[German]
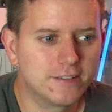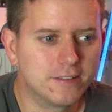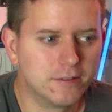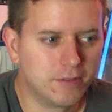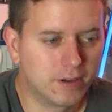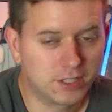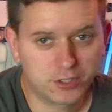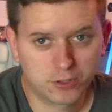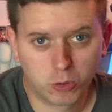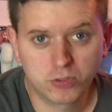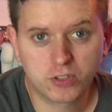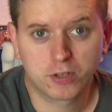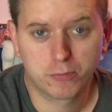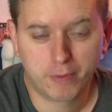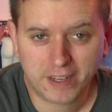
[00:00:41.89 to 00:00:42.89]
äh, weil ich ein
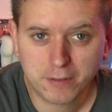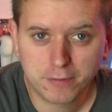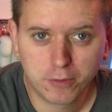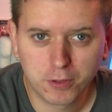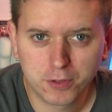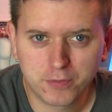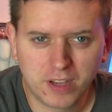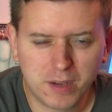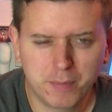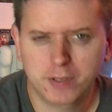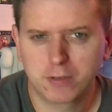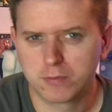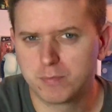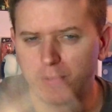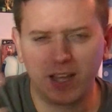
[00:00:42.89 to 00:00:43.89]
großer Dragon Force-Fan
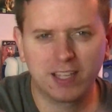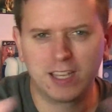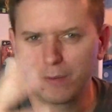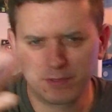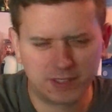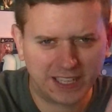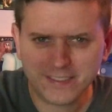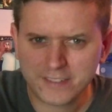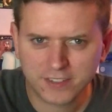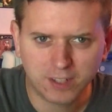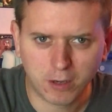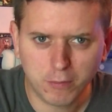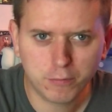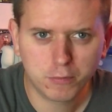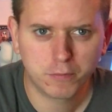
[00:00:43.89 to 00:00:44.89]
bin und bla, ihr habt
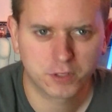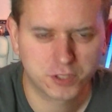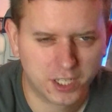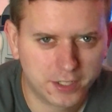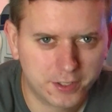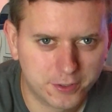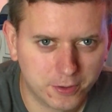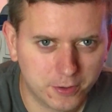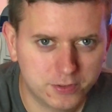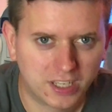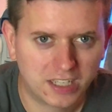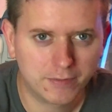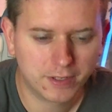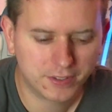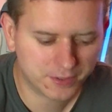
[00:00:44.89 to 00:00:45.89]
Gänzen Aufruf wahrscheinlich noch
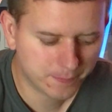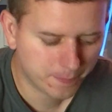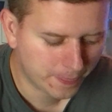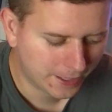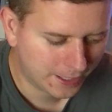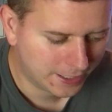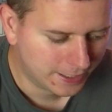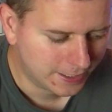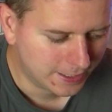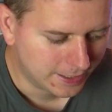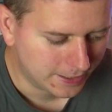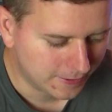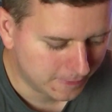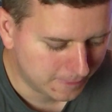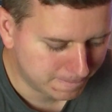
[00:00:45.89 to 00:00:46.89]
teilweise.
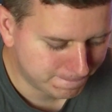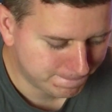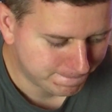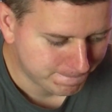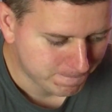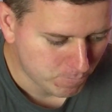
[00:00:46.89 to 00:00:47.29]
Ähm,